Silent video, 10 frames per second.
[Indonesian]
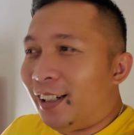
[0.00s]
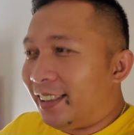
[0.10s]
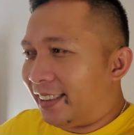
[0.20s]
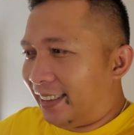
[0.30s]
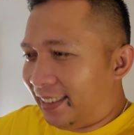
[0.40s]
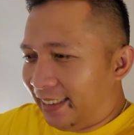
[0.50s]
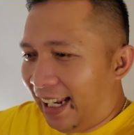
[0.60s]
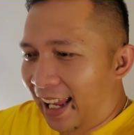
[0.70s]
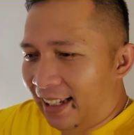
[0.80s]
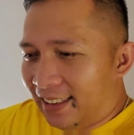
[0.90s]

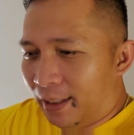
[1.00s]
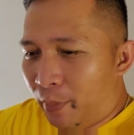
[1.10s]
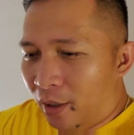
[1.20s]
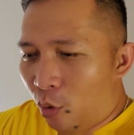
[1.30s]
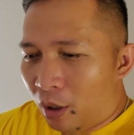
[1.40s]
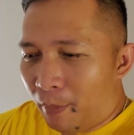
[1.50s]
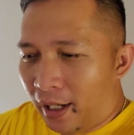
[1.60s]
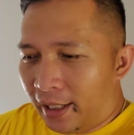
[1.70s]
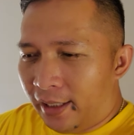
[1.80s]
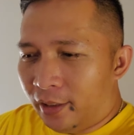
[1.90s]
setelah seminggu
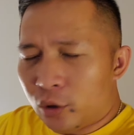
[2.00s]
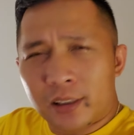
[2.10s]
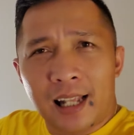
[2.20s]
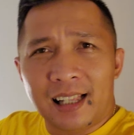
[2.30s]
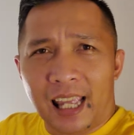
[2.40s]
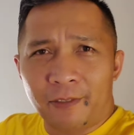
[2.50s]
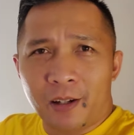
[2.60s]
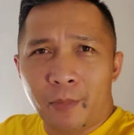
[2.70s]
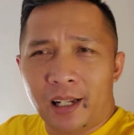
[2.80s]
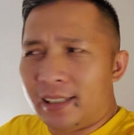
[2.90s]
kemarin itu setelah live
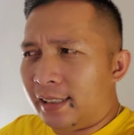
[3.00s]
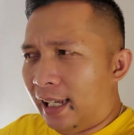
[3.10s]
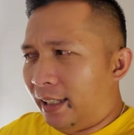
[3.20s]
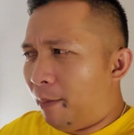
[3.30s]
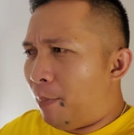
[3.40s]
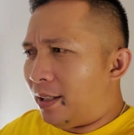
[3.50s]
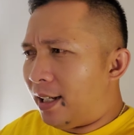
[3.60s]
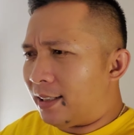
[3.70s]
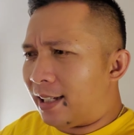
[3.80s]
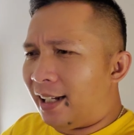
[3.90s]
kemarin saya
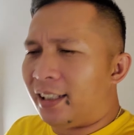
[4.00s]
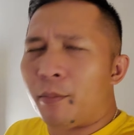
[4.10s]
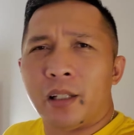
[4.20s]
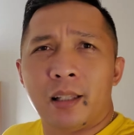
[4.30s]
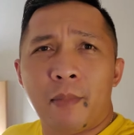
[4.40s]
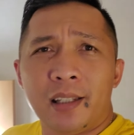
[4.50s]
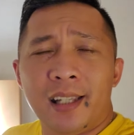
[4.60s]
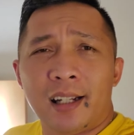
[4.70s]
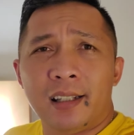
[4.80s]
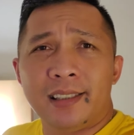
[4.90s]
banyak sekali teman-teman
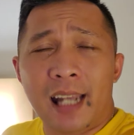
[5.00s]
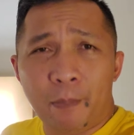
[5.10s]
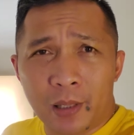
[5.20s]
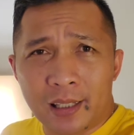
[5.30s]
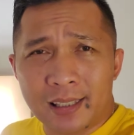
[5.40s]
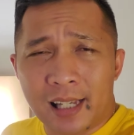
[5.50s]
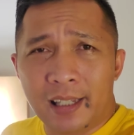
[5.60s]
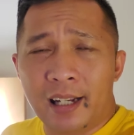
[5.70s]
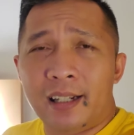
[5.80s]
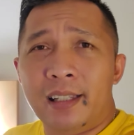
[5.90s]
yang ngejapri ke
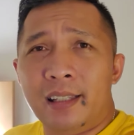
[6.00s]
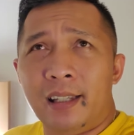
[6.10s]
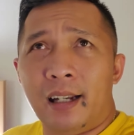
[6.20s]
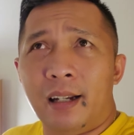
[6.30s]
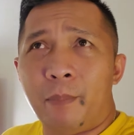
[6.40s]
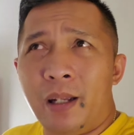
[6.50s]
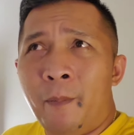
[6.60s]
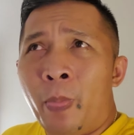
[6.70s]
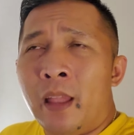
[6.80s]
saya nge, eh, apa